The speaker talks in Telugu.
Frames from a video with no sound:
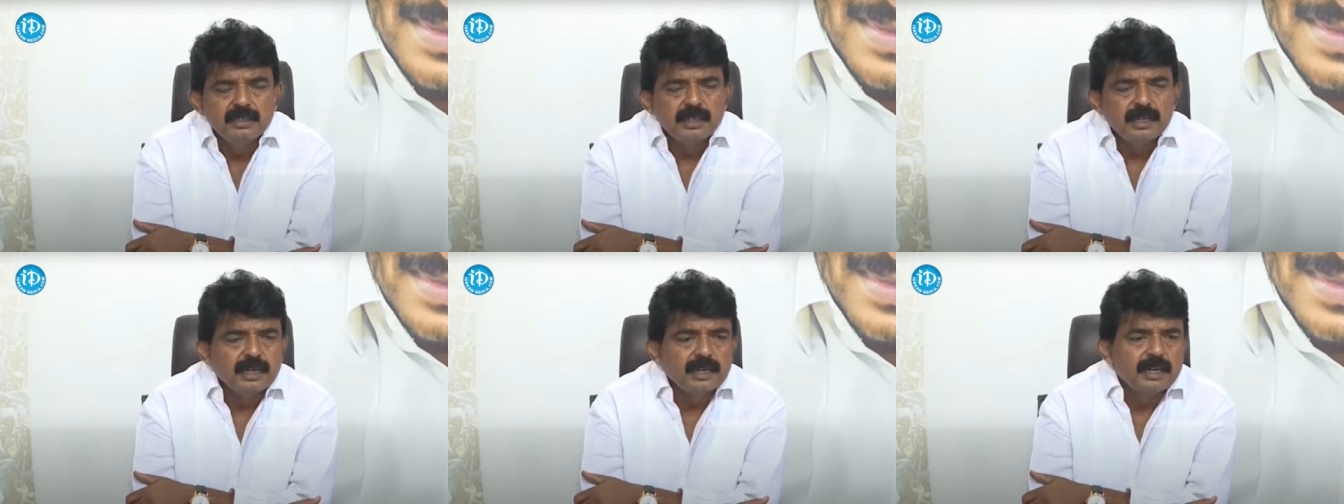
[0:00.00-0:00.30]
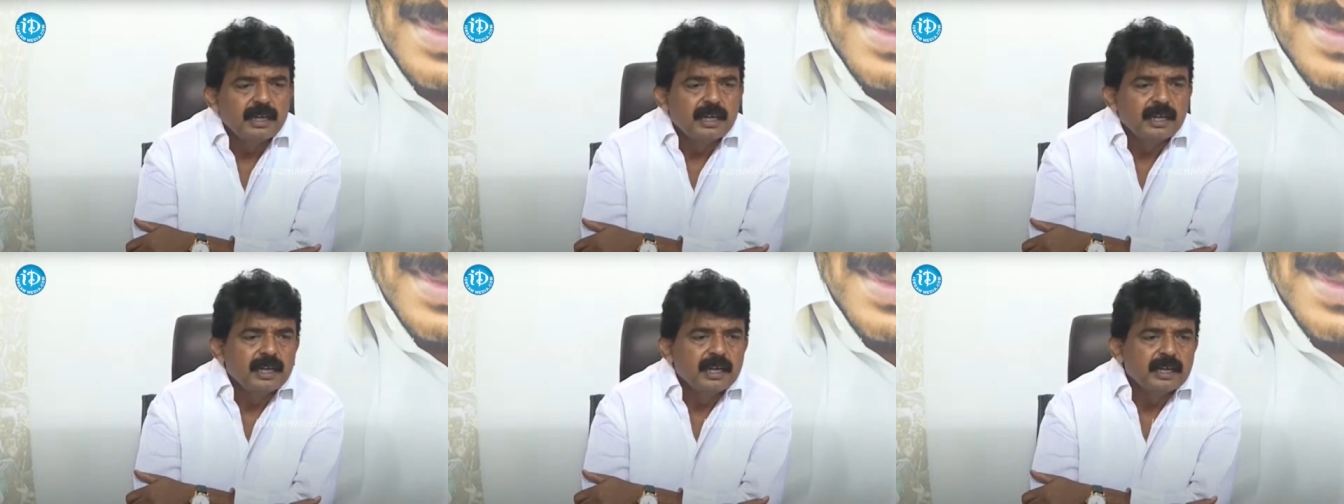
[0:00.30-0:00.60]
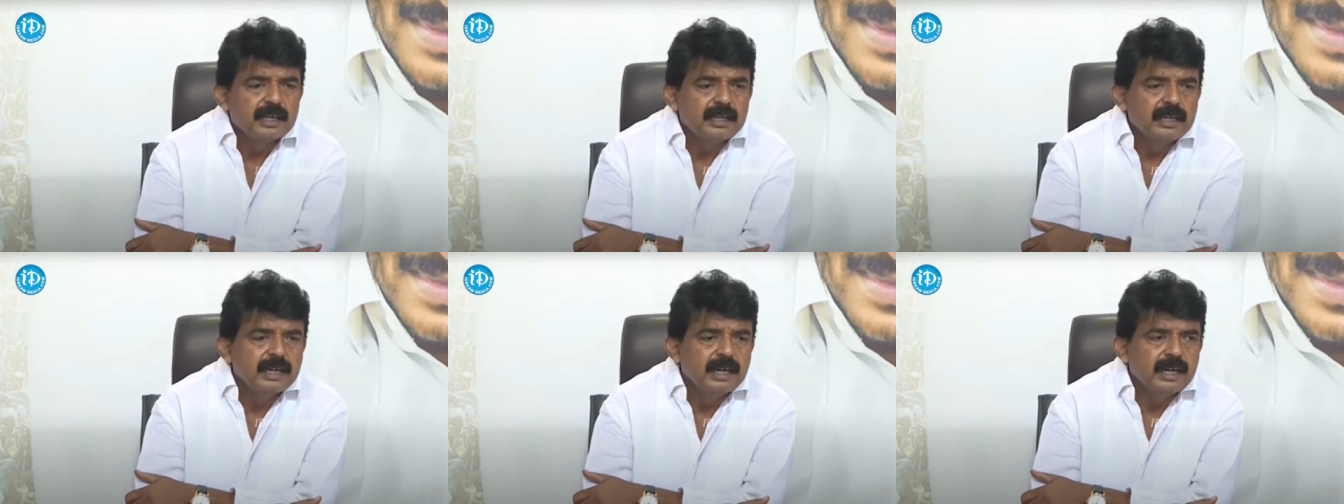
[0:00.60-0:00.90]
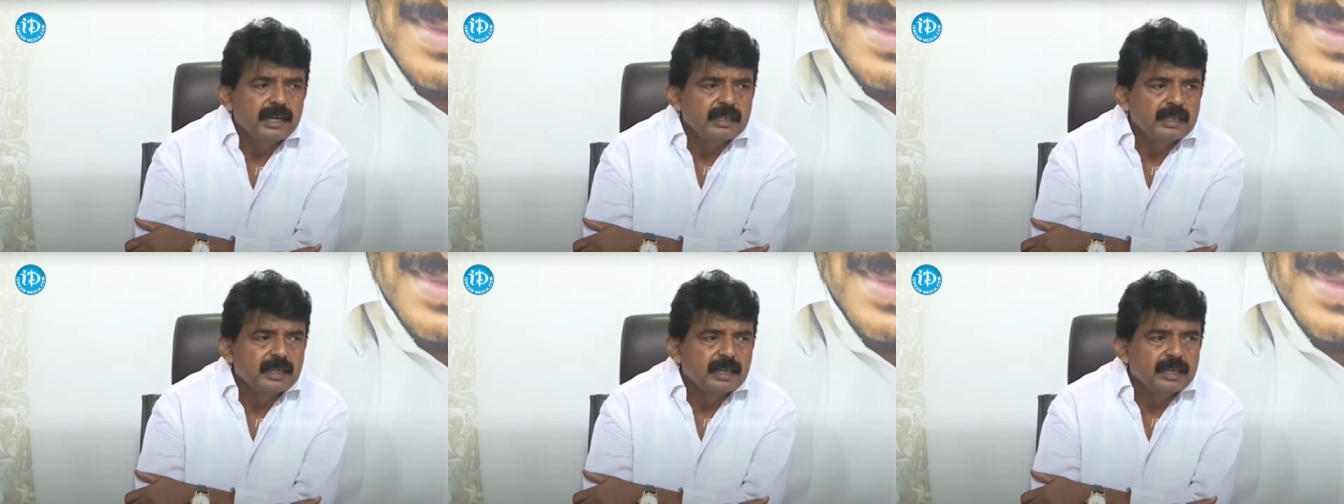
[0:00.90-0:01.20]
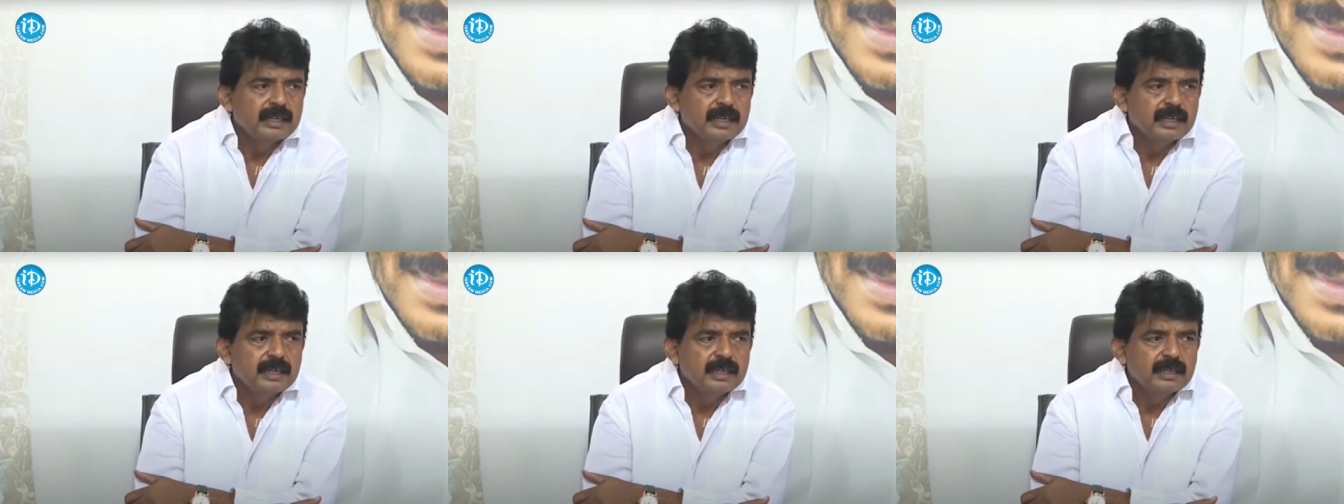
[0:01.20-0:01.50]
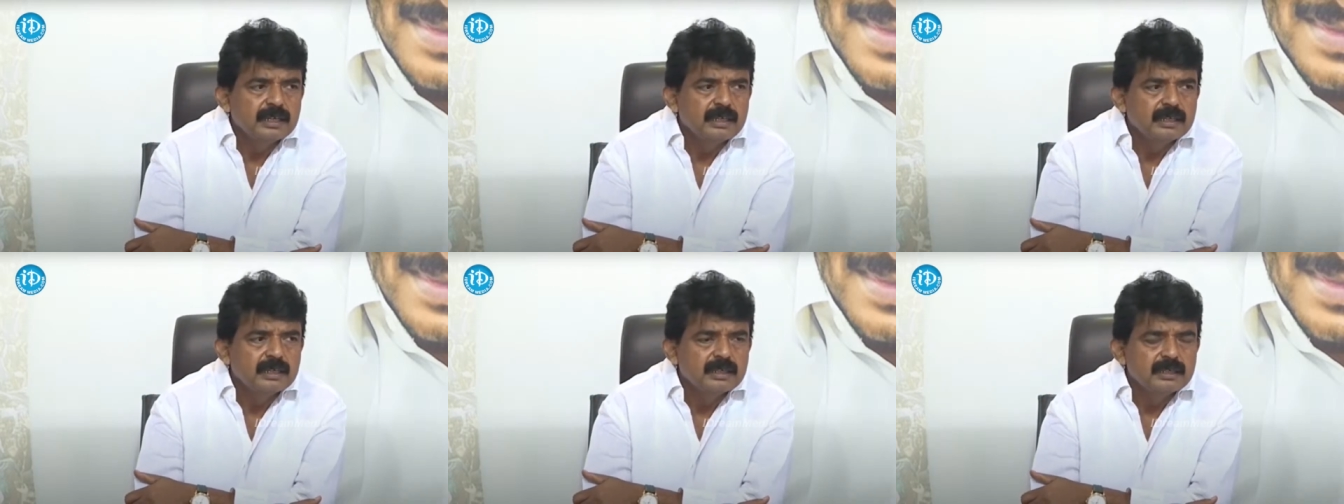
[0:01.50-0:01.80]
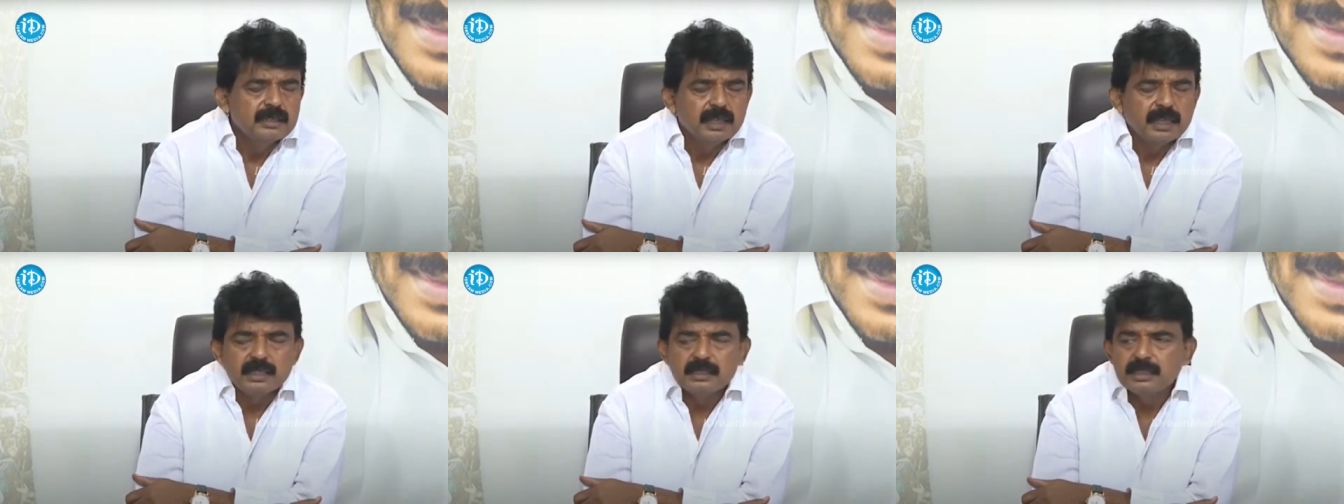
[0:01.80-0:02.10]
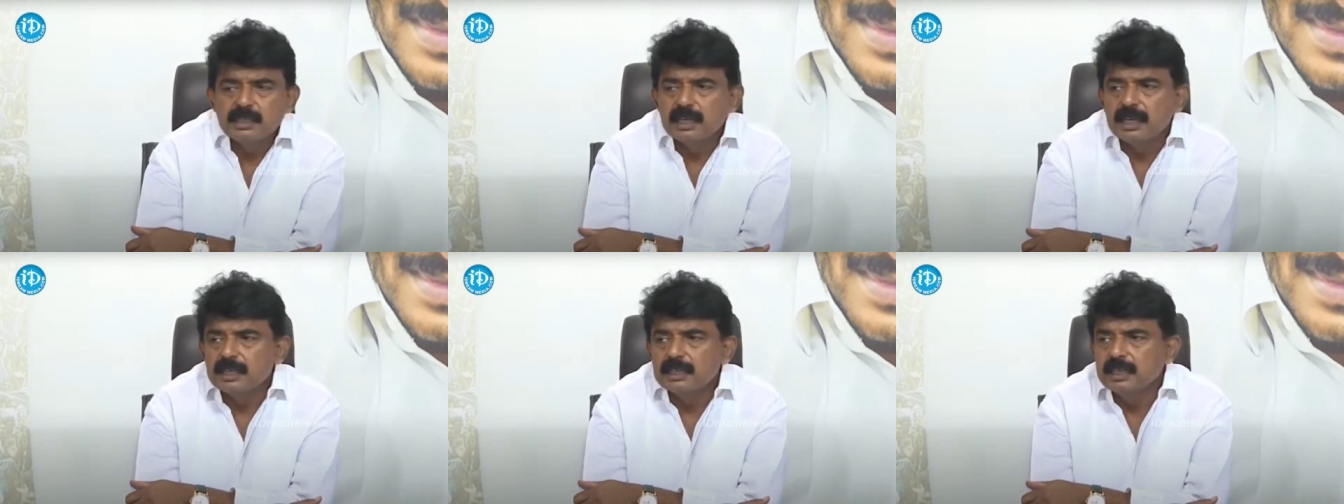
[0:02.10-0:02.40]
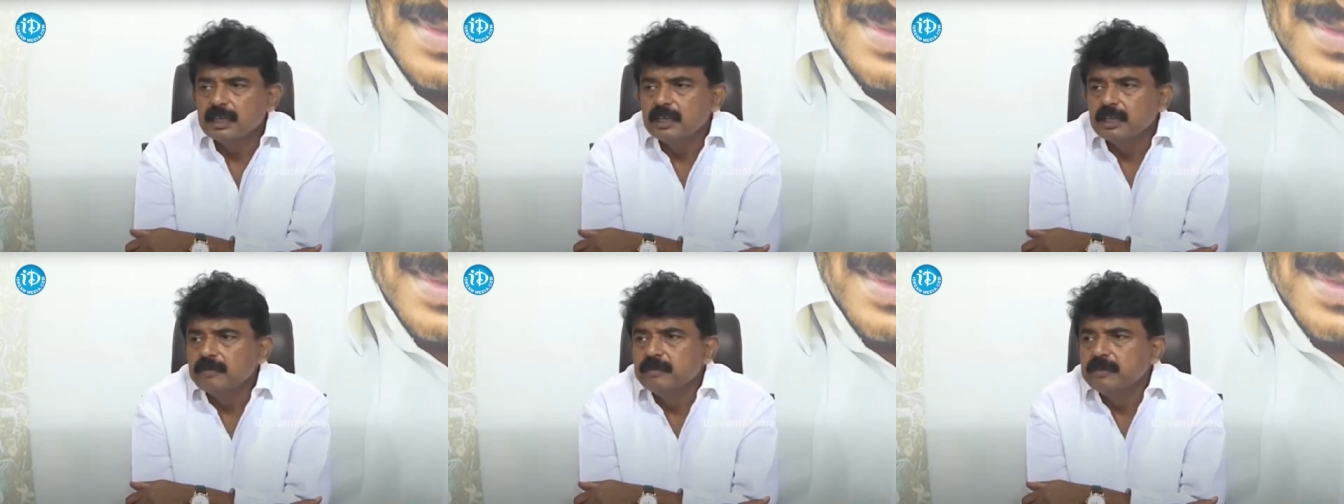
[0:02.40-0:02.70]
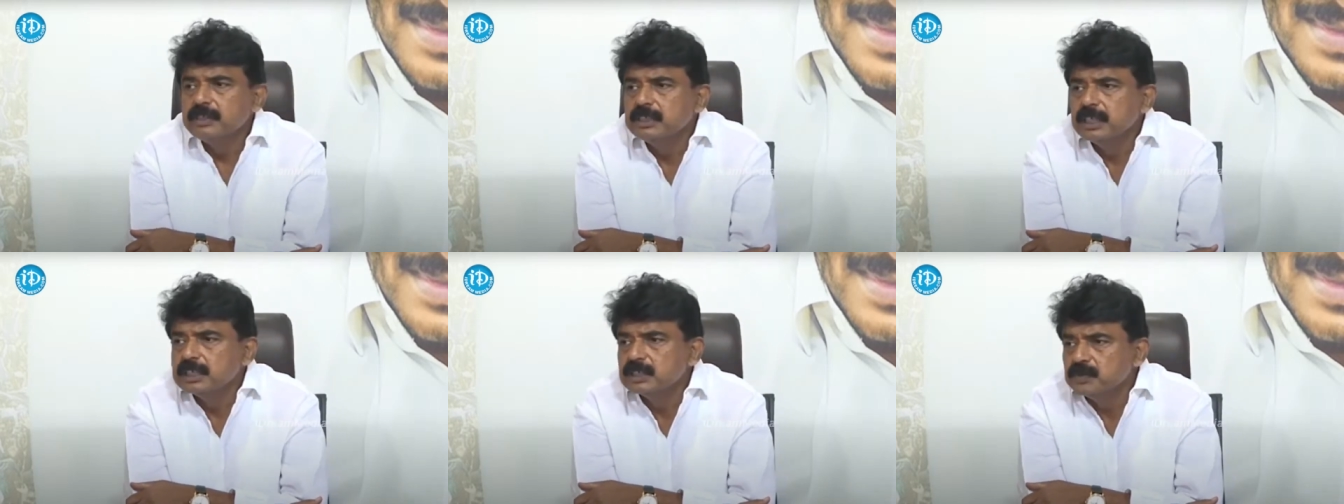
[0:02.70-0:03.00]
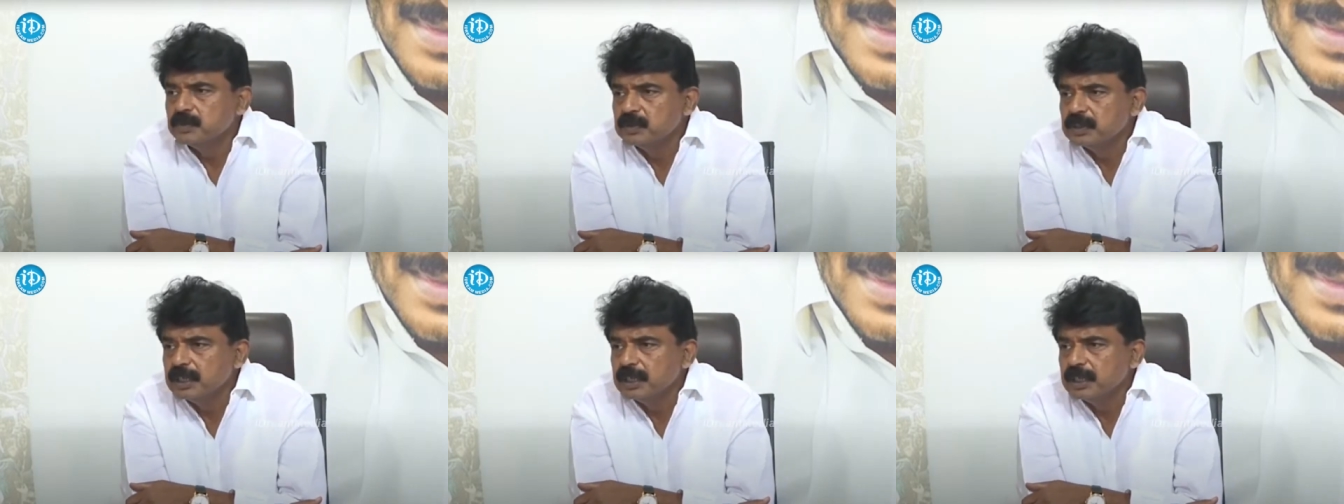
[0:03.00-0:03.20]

తెలంగాణకి ఆంధ్రాకి తలసరి ఆదాయంలో వ్యత్యాసం